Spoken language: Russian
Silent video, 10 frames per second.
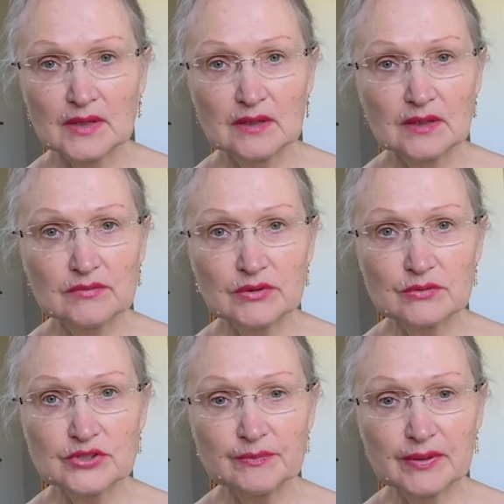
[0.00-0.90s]
и вы
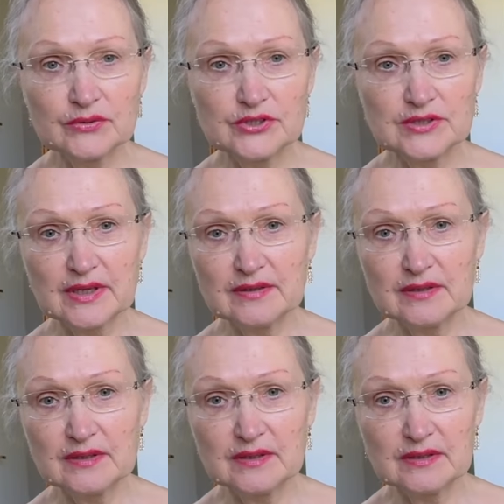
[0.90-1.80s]
тут же получите
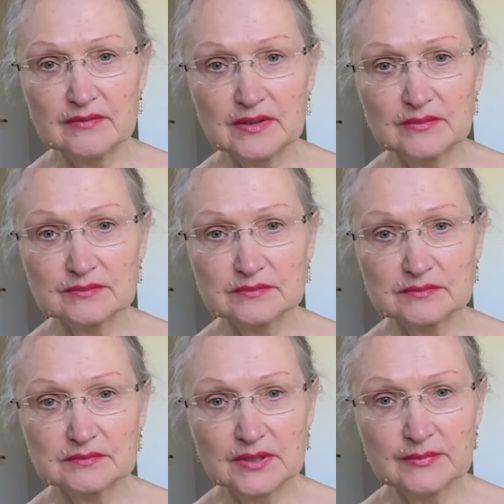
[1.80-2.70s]
конкретный ответ –
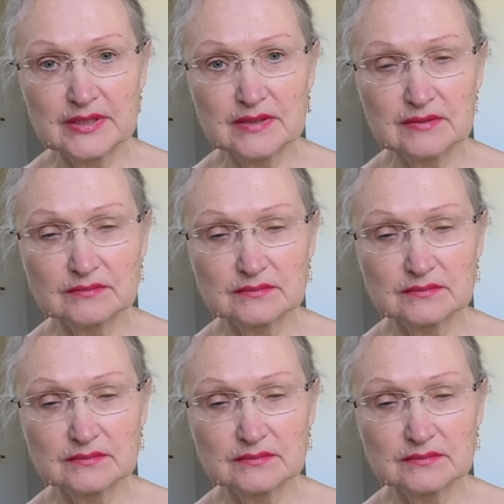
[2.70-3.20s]
Понимаете?